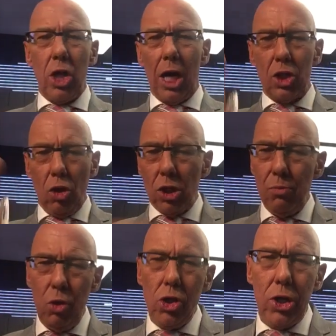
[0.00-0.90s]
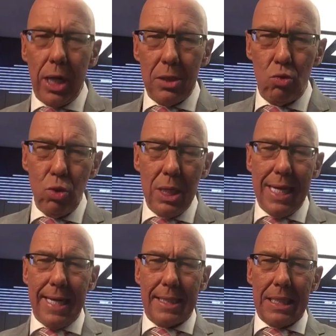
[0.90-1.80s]
Ja, ansonsten wünsche ich einen guten
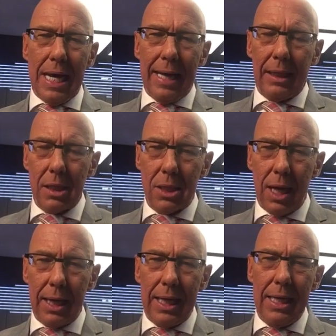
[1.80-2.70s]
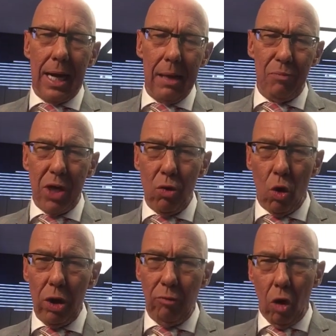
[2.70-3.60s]
ersten Handelstag innerhalb der
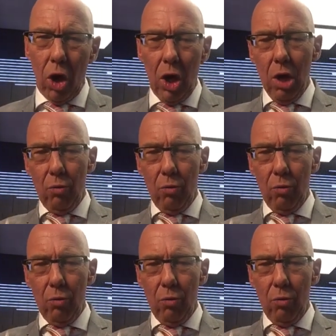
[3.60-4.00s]
neuen Woche.